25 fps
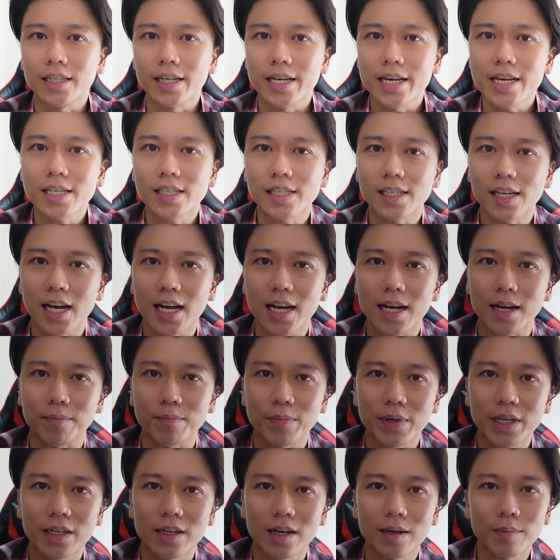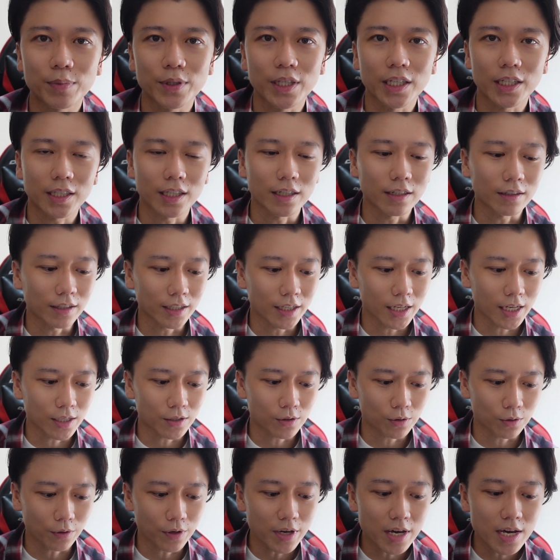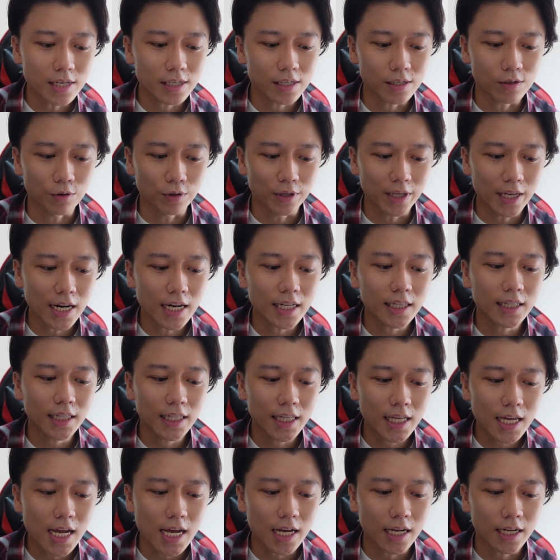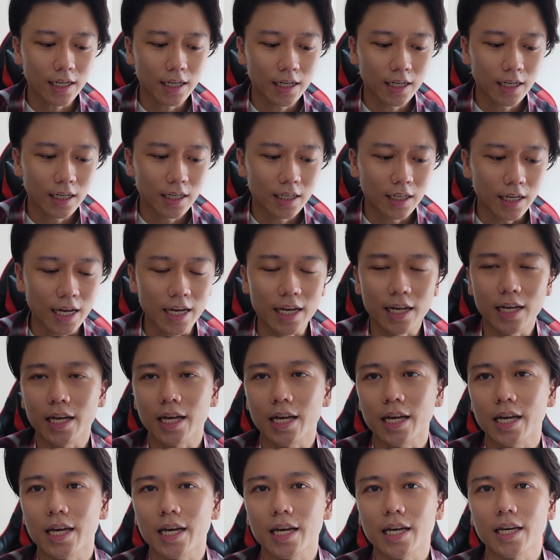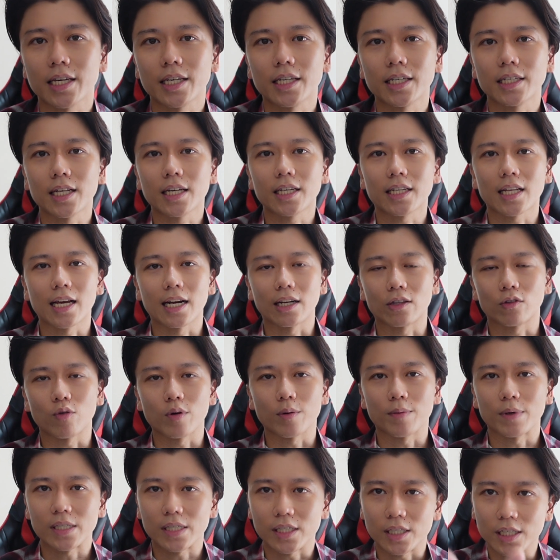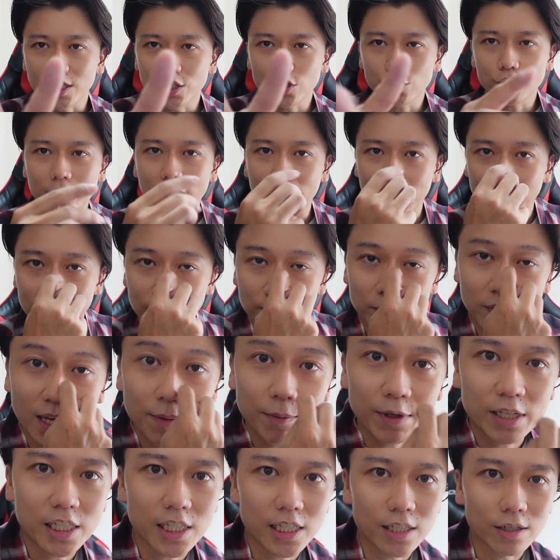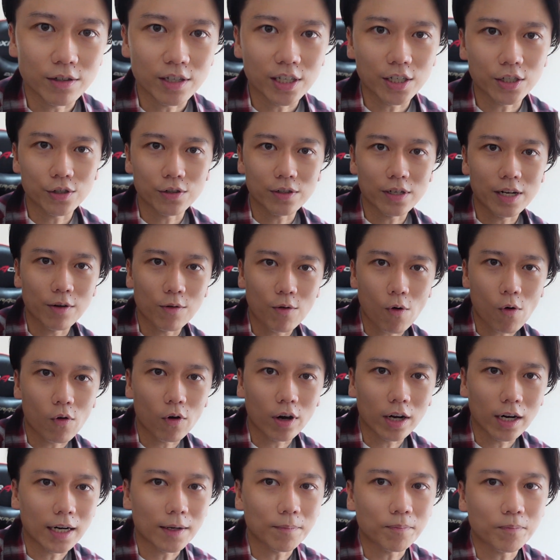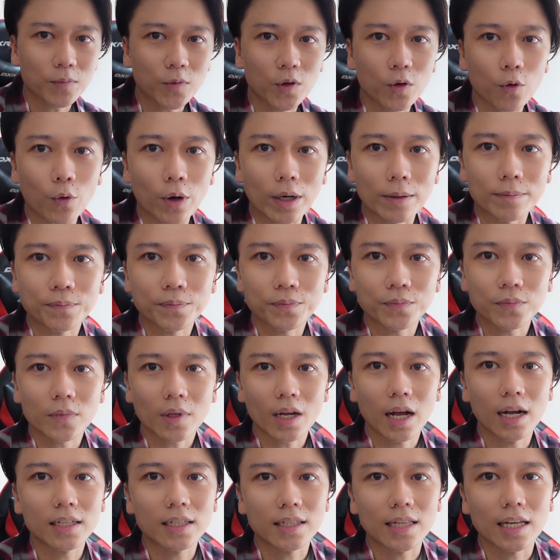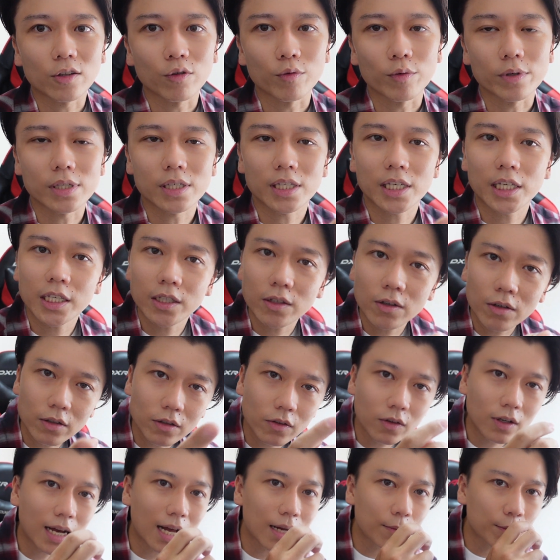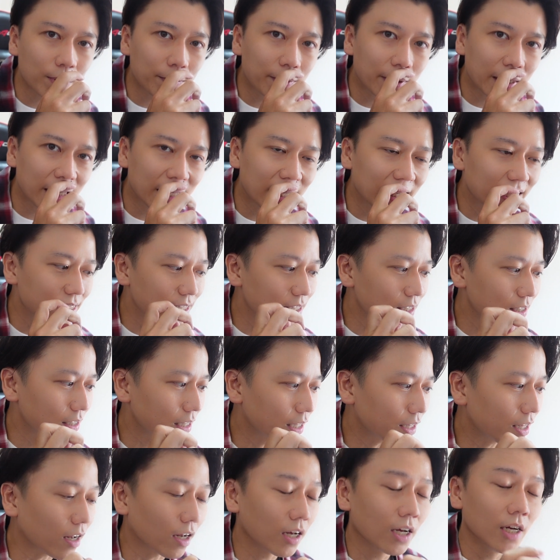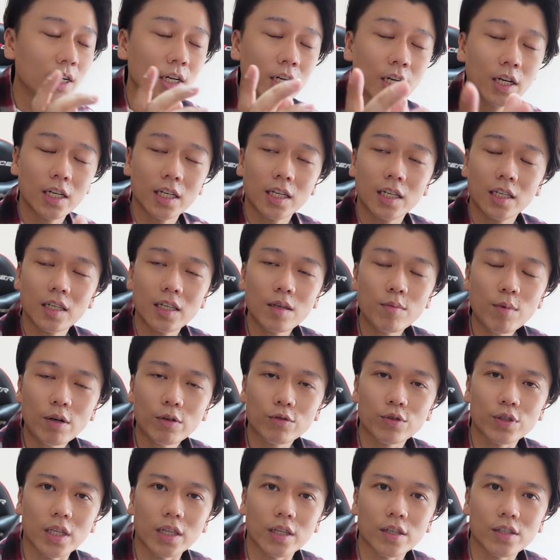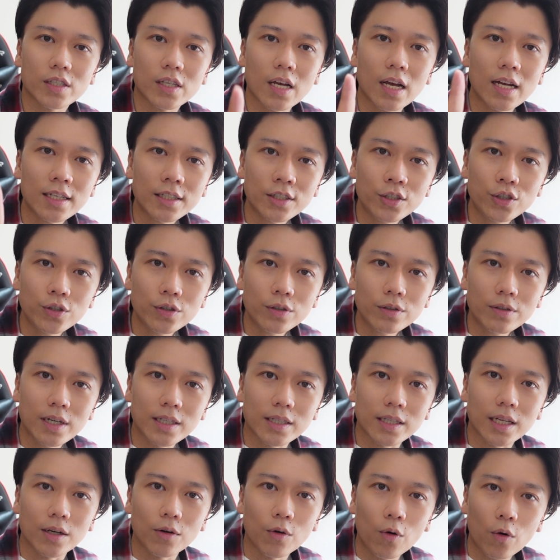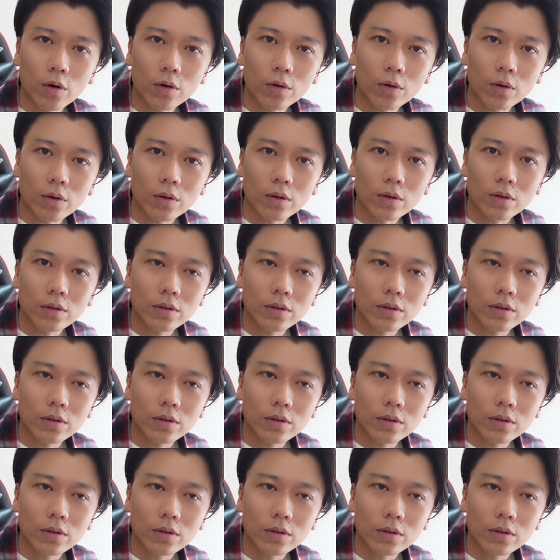エースがピックアップできてるんでちょっとエースを狙ってえー、引いていきたいなと思います20連魂の20連をここから今日は当てたいと思います昨日の神引きに続いた今の時点で30連でロロんロロ